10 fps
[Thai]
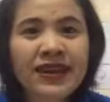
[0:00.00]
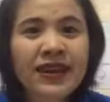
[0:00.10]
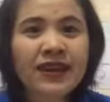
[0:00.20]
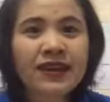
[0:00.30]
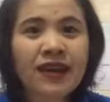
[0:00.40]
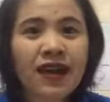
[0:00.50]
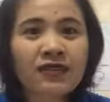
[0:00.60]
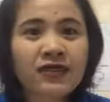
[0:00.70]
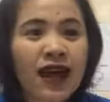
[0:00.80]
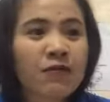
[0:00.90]
ดีทั้ง
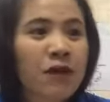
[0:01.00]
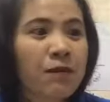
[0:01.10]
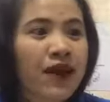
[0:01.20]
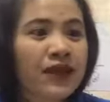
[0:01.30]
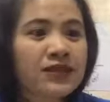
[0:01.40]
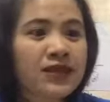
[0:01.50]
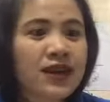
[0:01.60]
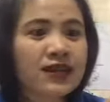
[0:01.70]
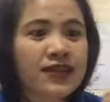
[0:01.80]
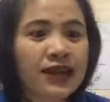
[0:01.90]
ทั้งแบบจะ
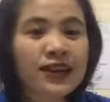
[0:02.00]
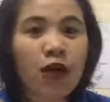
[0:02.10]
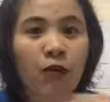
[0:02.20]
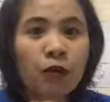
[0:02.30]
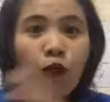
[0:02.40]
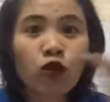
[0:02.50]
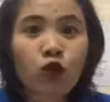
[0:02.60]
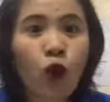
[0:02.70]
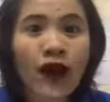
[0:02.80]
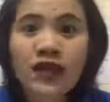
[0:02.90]
เกิดจากที่เราแบบรู้
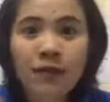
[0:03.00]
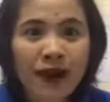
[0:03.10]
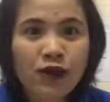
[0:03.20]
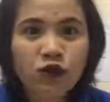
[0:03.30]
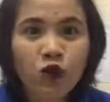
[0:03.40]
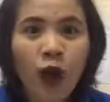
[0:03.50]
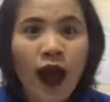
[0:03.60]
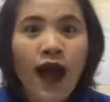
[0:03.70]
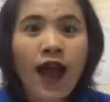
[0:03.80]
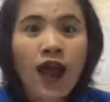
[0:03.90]
ตัวหรือไม่รู้ตัว
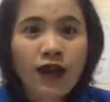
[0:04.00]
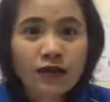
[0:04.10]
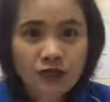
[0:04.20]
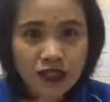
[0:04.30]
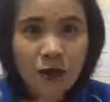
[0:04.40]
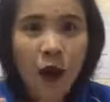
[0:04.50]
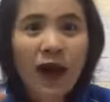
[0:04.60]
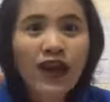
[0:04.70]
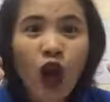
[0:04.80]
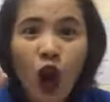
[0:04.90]
จะบอก
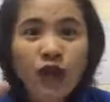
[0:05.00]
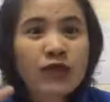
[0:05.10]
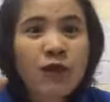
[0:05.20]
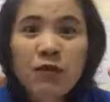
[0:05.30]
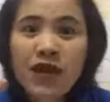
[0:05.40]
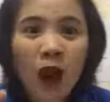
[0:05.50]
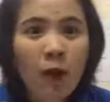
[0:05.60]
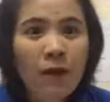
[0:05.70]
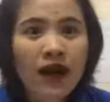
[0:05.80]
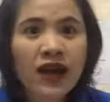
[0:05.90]
ว่าโลกนี้ไม่มีคำ
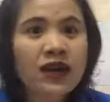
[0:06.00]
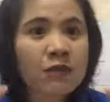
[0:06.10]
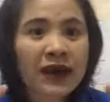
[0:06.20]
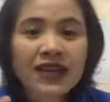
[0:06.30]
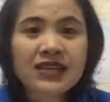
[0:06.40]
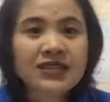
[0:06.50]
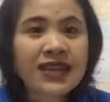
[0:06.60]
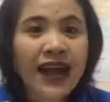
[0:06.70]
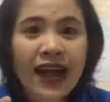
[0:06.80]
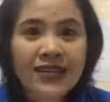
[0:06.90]
ว่าบังเอิญมันเกิด
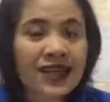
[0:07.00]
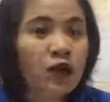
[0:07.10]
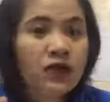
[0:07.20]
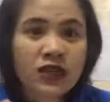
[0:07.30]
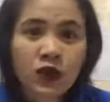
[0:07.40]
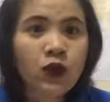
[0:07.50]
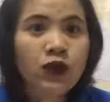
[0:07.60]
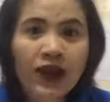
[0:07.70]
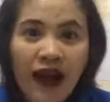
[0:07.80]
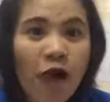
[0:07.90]
จากการที่เราดึงดูด
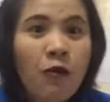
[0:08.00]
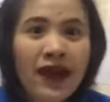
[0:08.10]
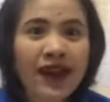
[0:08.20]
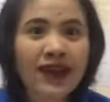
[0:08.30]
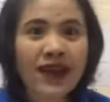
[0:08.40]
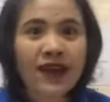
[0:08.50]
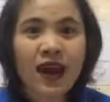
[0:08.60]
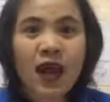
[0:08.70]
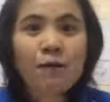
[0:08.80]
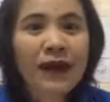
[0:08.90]
เข้ามาทางนั้น
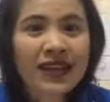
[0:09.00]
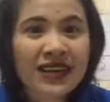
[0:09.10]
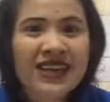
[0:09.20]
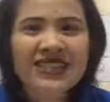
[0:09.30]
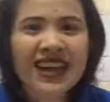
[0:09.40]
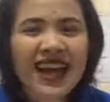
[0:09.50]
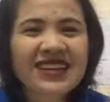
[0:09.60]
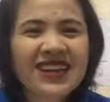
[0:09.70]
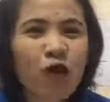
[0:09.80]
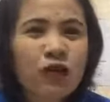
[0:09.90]
มันเกิดจากการ
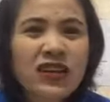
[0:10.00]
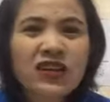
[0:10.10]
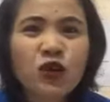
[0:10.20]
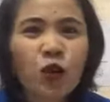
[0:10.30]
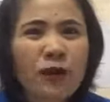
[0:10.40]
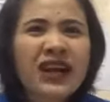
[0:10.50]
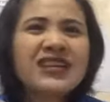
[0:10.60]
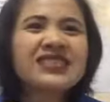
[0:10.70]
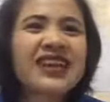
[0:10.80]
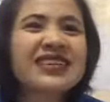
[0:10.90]
ที่เราดึงดูดมัน
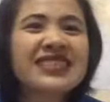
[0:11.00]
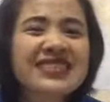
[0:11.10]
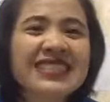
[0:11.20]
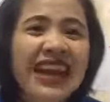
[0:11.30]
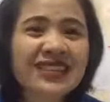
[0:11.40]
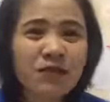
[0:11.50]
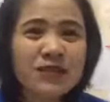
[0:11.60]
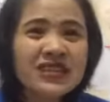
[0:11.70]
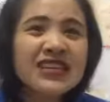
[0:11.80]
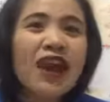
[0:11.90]
เกิดจากจิตใต้สำ
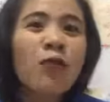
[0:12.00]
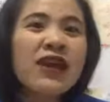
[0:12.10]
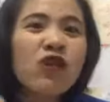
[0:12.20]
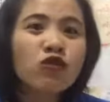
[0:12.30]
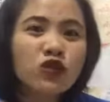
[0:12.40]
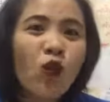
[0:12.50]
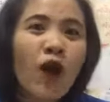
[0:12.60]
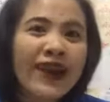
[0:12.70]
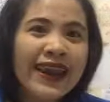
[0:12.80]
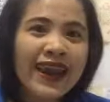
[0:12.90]
นึกที่เราไม่รู้ตัว
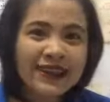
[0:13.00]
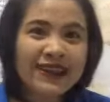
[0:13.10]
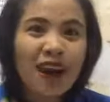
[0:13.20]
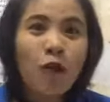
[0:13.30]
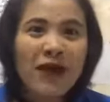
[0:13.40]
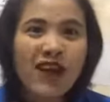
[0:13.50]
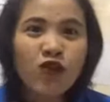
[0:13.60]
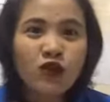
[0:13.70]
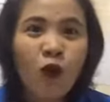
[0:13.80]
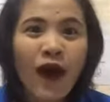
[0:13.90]
นี่แหละที่เราไม่
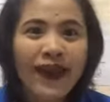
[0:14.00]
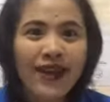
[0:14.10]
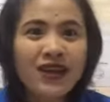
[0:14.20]
รู้ตัวเนี่ย